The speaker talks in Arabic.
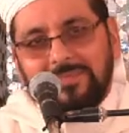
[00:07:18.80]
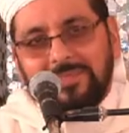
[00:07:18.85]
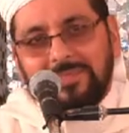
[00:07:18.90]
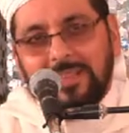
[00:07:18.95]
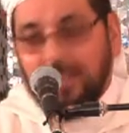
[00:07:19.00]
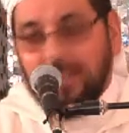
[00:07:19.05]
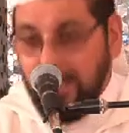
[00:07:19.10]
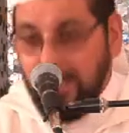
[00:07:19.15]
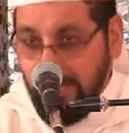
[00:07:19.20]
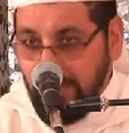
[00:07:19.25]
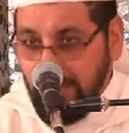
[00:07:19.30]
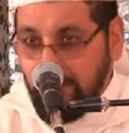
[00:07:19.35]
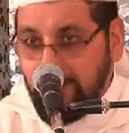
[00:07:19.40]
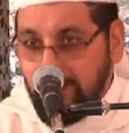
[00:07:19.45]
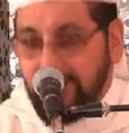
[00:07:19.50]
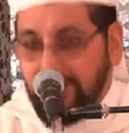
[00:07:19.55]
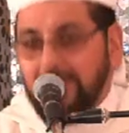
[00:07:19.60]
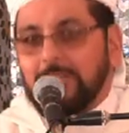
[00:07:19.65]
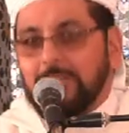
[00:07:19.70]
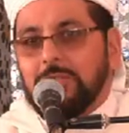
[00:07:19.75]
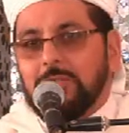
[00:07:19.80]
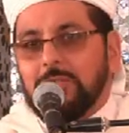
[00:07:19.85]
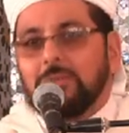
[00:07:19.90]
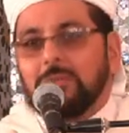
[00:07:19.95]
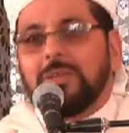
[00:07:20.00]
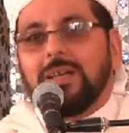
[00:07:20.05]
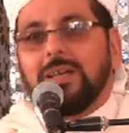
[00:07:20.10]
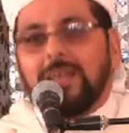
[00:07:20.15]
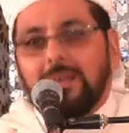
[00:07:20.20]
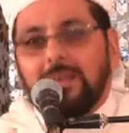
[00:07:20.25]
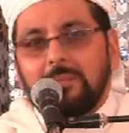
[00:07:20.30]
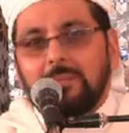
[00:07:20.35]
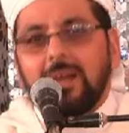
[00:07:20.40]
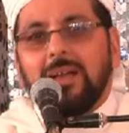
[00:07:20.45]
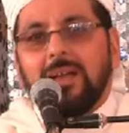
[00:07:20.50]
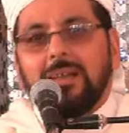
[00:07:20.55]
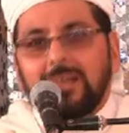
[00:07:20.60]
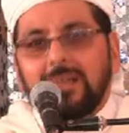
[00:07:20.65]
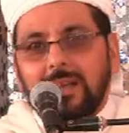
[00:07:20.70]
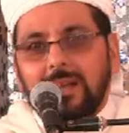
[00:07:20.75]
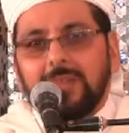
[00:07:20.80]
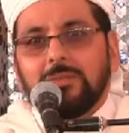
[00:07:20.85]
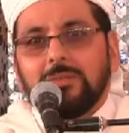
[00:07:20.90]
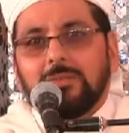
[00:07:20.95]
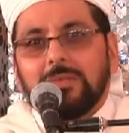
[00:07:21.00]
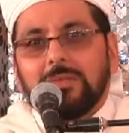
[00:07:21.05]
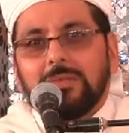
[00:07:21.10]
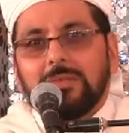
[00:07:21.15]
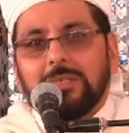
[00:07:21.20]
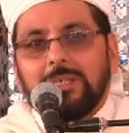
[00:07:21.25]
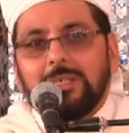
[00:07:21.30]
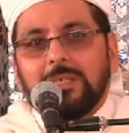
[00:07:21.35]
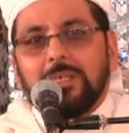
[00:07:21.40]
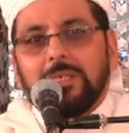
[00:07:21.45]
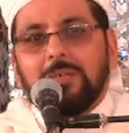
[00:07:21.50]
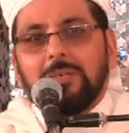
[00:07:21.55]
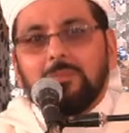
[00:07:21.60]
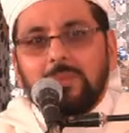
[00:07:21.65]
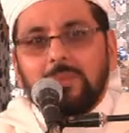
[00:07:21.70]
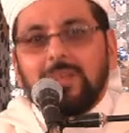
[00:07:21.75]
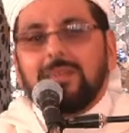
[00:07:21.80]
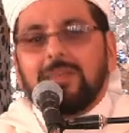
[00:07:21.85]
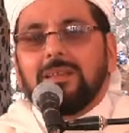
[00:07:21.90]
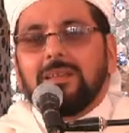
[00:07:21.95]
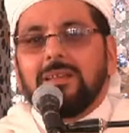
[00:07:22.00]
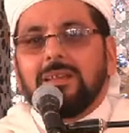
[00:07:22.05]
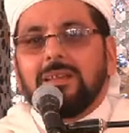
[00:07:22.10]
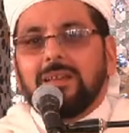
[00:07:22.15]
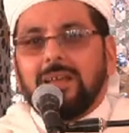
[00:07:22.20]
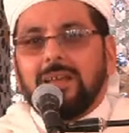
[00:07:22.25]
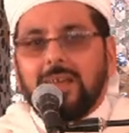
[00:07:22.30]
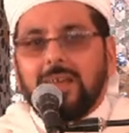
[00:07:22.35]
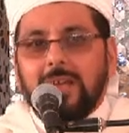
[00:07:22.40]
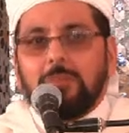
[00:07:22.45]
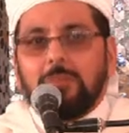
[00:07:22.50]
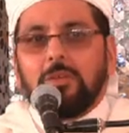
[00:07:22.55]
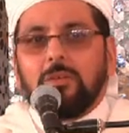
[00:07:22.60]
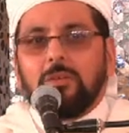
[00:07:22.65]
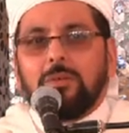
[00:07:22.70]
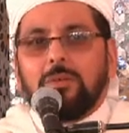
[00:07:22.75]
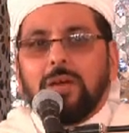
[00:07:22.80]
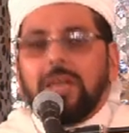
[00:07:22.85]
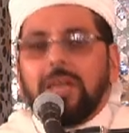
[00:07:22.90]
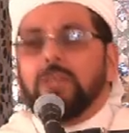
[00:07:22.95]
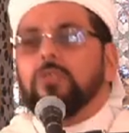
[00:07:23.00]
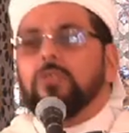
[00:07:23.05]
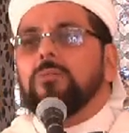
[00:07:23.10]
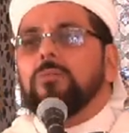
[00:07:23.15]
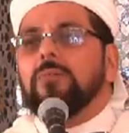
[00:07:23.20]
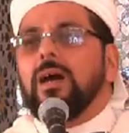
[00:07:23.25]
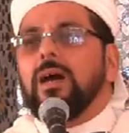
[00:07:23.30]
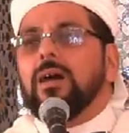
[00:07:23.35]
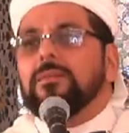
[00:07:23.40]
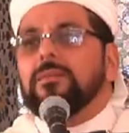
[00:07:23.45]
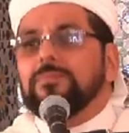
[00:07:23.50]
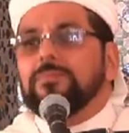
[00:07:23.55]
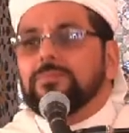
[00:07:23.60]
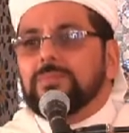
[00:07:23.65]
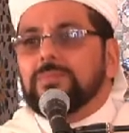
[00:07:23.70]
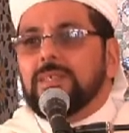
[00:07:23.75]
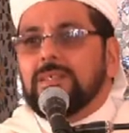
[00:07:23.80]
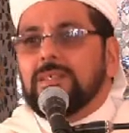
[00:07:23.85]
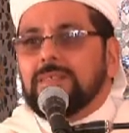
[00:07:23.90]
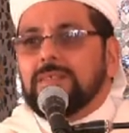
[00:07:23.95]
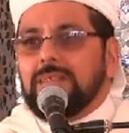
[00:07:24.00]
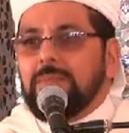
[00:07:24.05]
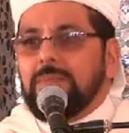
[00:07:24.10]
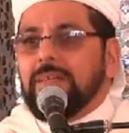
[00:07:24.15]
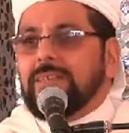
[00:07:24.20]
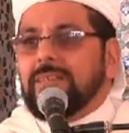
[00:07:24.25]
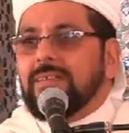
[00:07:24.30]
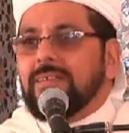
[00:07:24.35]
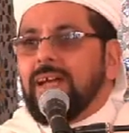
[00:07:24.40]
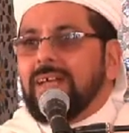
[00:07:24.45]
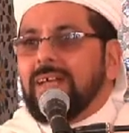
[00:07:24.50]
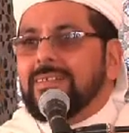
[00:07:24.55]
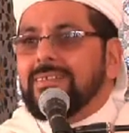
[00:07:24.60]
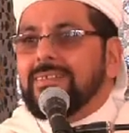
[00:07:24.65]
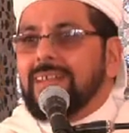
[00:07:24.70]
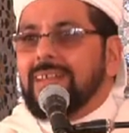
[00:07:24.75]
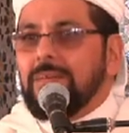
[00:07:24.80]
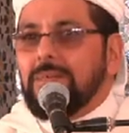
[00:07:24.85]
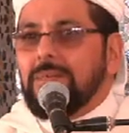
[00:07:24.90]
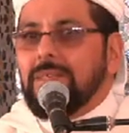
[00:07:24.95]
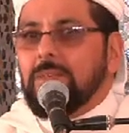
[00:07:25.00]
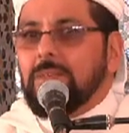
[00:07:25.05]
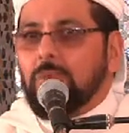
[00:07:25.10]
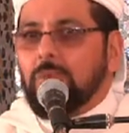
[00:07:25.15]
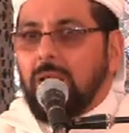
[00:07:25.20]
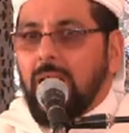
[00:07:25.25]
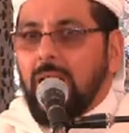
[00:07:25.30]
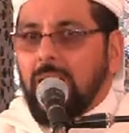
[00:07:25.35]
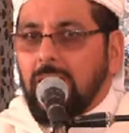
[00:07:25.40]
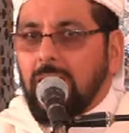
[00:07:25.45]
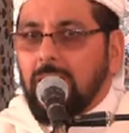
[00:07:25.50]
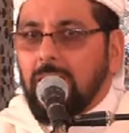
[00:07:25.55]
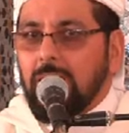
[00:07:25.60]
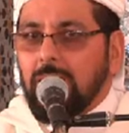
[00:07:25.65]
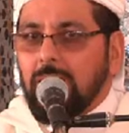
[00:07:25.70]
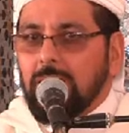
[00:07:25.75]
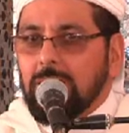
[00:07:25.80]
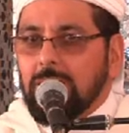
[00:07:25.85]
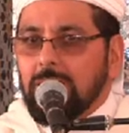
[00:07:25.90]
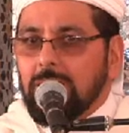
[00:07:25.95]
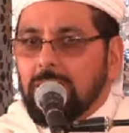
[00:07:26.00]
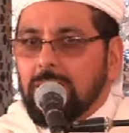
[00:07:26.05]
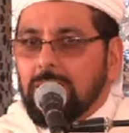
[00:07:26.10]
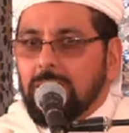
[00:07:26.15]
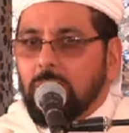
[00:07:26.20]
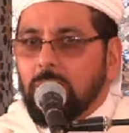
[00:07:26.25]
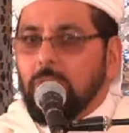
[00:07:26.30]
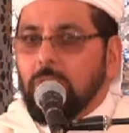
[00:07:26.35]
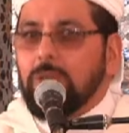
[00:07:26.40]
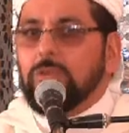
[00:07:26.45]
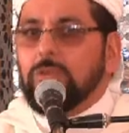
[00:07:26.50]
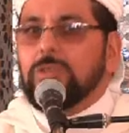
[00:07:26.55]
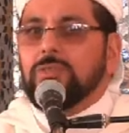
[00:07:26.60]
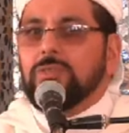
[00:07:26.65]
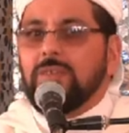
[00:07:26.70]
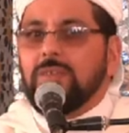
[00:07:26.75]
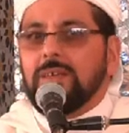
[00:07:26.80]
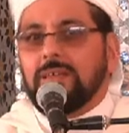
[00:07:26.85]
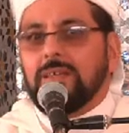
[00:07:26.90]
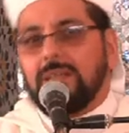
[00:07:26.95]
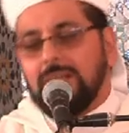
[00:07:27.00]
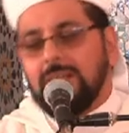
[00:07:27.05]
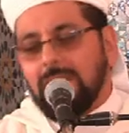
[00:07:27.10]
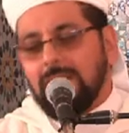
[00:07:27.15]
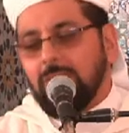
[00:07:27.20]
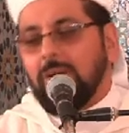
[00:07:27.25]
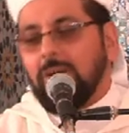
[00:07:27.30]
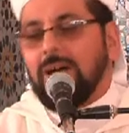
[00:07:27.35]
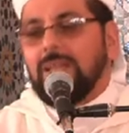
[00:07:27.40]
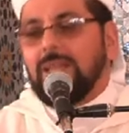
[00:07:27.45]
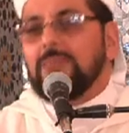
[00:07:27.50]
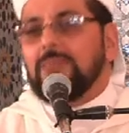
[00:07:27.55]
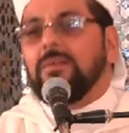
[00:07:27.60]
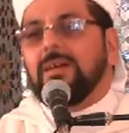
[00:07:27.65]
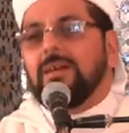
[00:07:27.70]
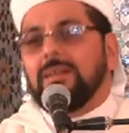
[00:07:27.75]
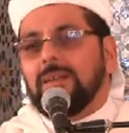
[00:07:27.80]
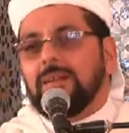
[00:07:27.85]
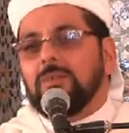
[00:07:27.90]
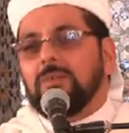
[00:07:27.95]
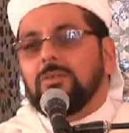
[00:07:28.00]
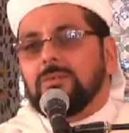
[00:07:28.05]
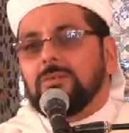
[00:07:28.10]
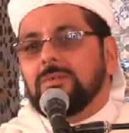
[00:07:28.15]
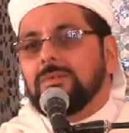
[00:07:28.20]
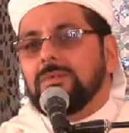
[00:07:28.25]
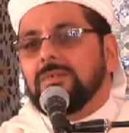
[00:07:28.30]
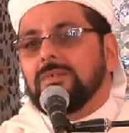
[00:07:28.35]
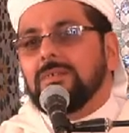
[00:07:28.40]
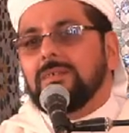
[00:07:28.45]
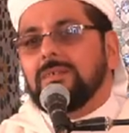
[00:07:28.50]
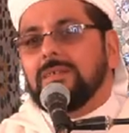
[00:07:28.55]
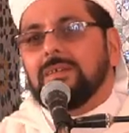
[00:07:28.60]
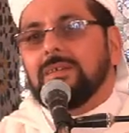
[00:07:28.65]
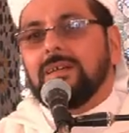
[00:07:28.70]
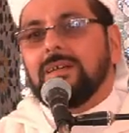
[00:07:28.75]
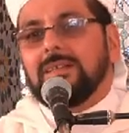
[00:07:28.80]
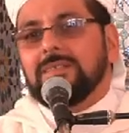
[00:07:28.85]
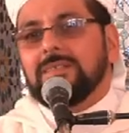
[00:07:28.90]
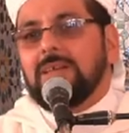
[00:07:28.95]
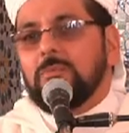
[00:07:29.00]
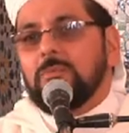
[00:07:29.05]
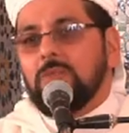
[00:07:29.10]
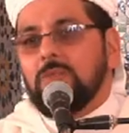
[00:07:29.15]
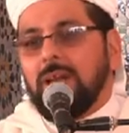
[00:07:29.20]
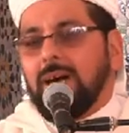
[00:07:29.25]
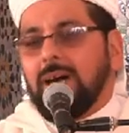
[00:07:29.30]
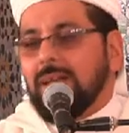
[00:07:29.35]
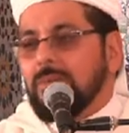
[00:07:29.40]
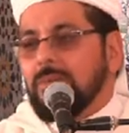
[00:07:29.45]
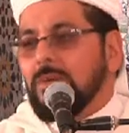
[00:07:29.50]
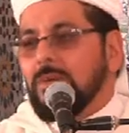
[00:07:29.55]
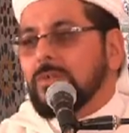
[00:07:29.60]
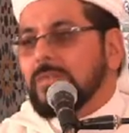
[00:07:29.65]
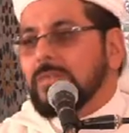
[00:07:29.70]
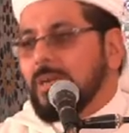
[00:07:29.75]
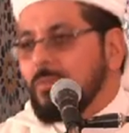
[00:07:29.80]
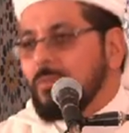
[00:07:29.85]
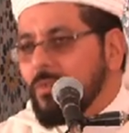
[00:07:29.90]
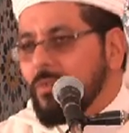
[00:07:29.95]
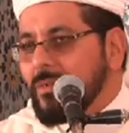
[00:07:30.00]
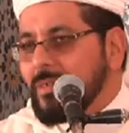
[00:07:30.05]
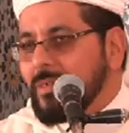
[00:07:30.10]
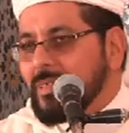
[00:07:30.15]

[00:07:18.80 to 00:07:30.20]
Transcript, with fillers: العرب يعيشون كما كانوا من قبل حيثما سمعت عن دم يراق ويسفك إلا واعلم أنه دم العرب أو دم